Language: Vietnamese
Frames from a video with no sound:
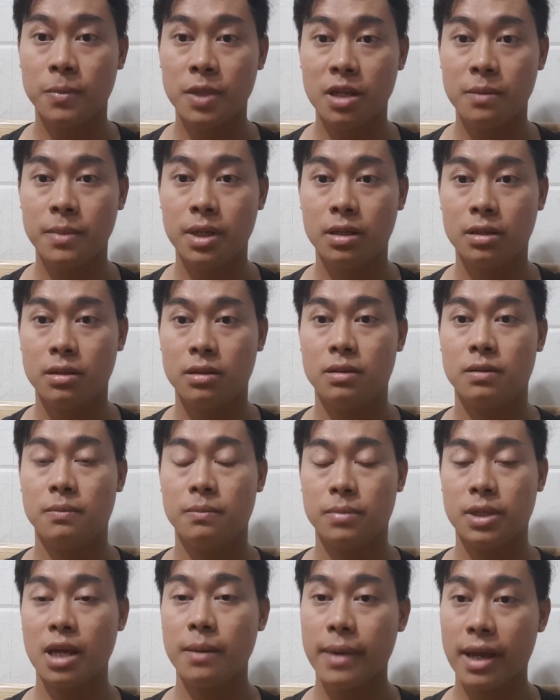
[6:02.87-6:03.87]
nhưng mình
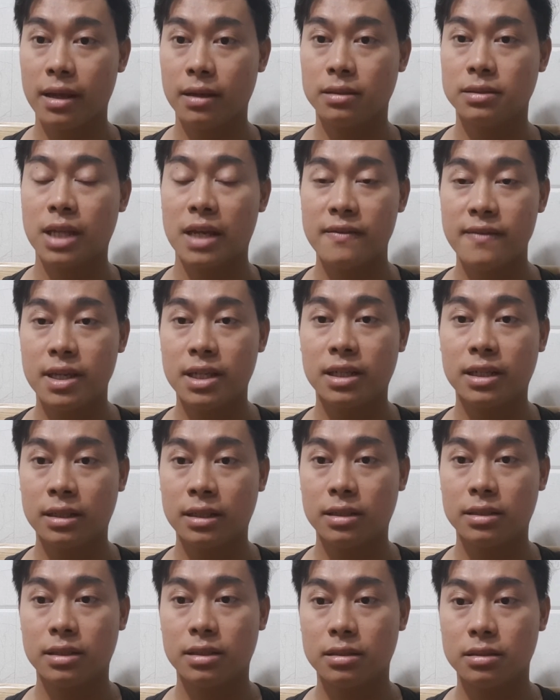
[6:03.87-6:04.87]
các bạn tại vì
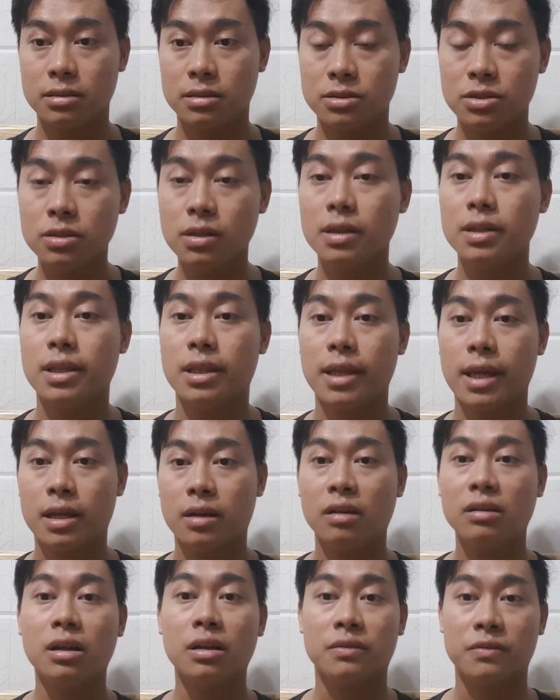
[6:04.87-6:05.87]
trước đó thầy
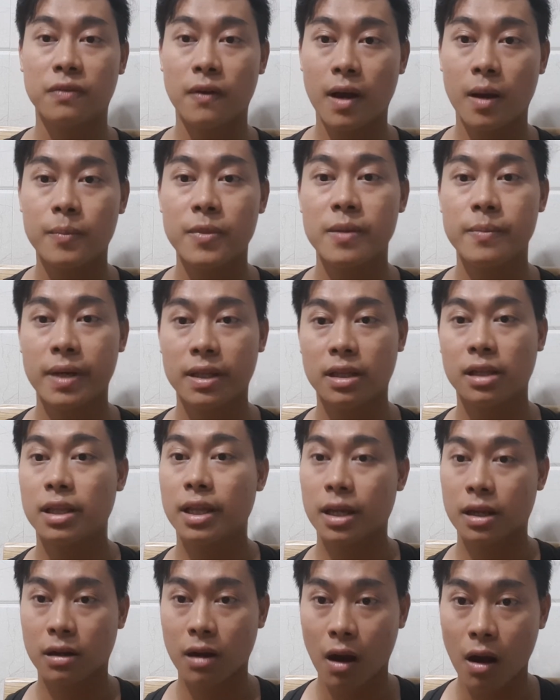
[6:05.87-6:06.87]
có confirm nhưng mà là
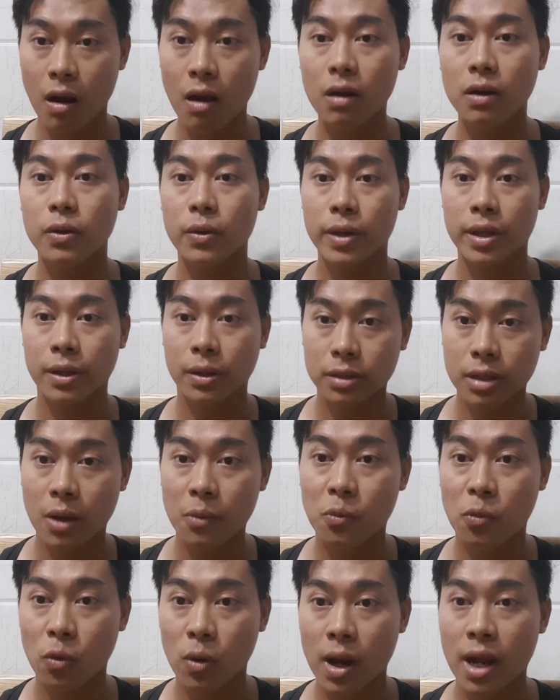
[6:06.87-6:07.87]
thầy có luyện
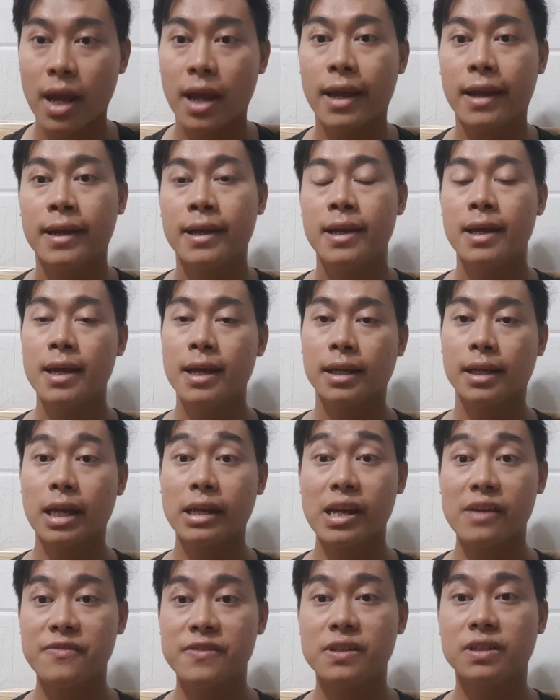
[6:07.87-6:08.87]
thông qua các
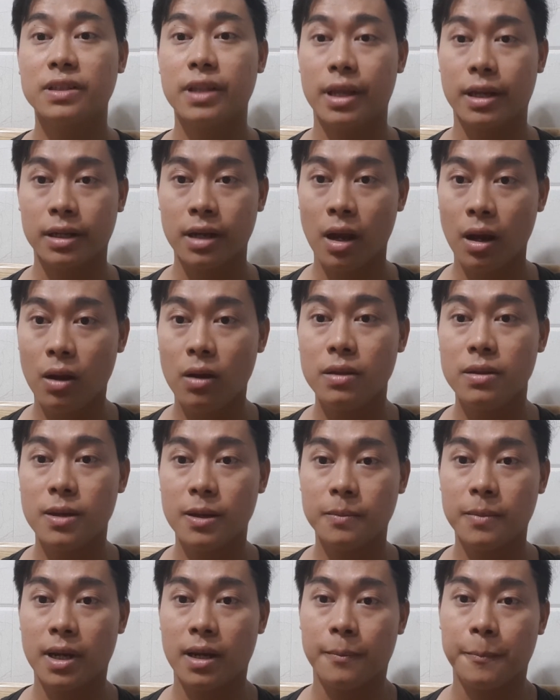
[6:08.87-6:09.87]
cái phương tiện đó
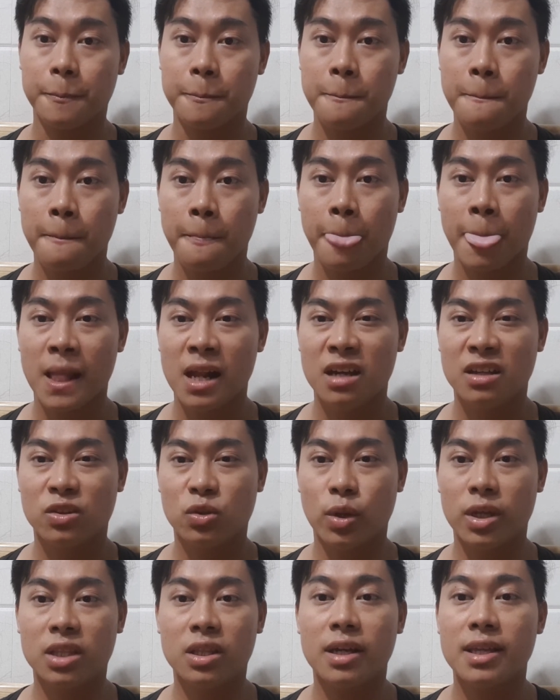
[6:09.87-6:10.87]
nhưng mà
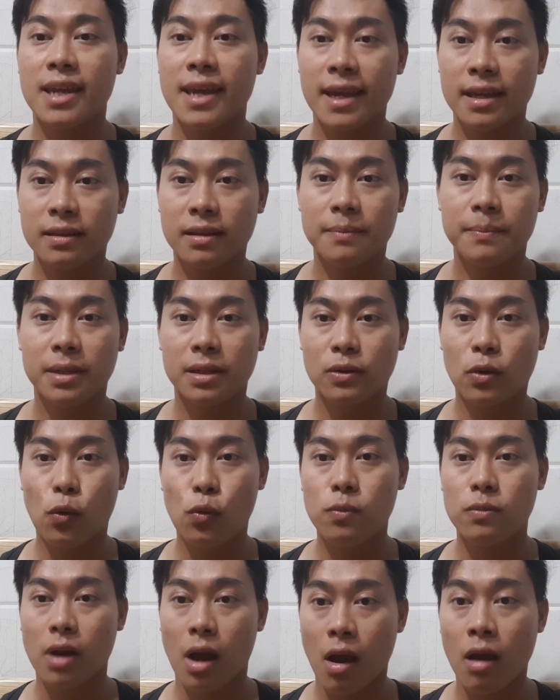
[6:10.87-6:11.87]
tùy thời gian thôi mình cũng
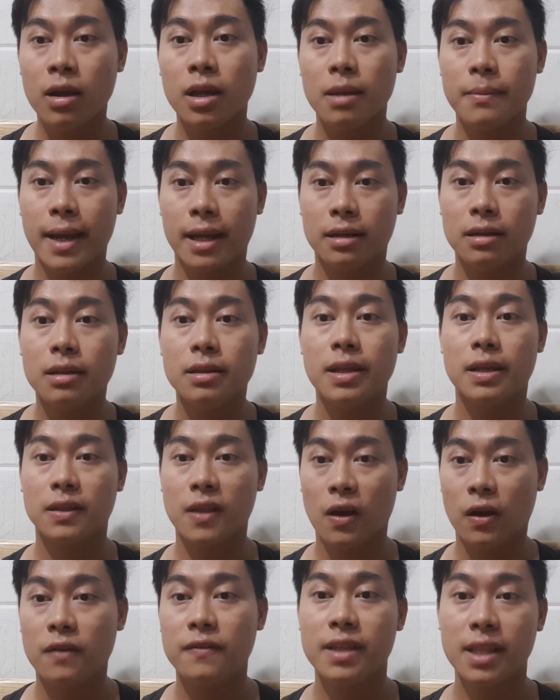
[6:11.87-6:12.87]
không rõ các bạn nên điện
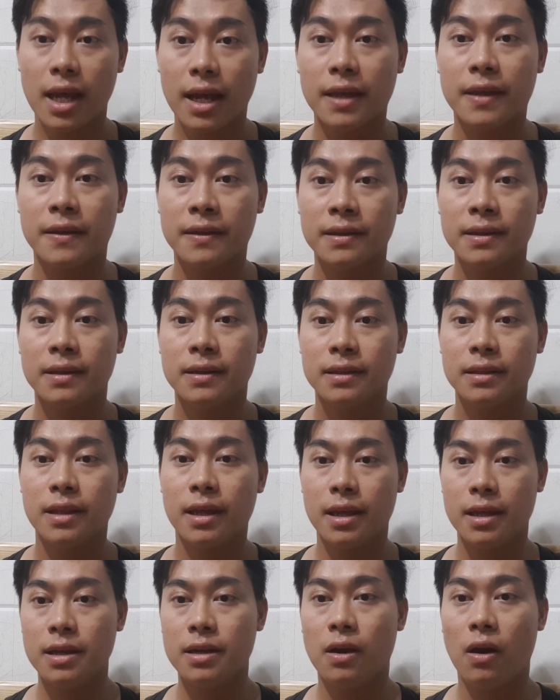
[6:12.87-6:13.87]
thoại với thầy
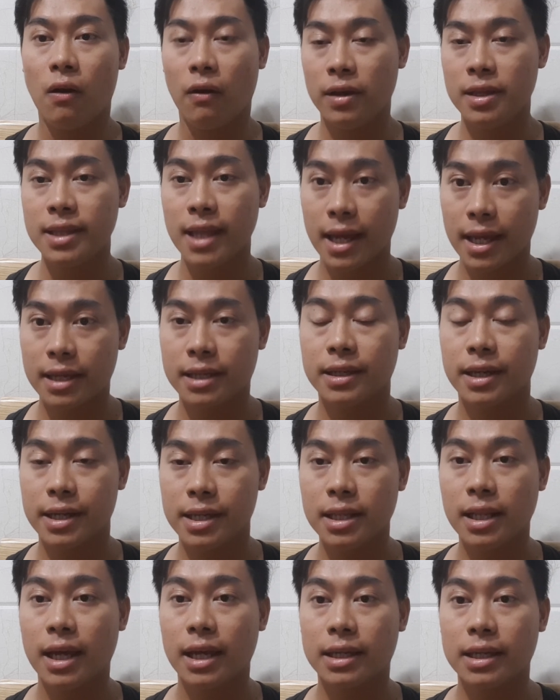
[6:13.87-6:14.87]
để hỏi thầy kỹ
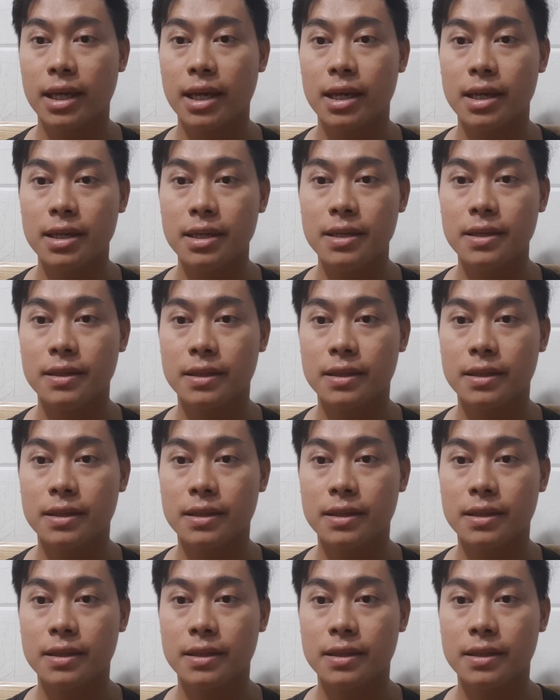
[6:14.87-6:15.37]
lại cái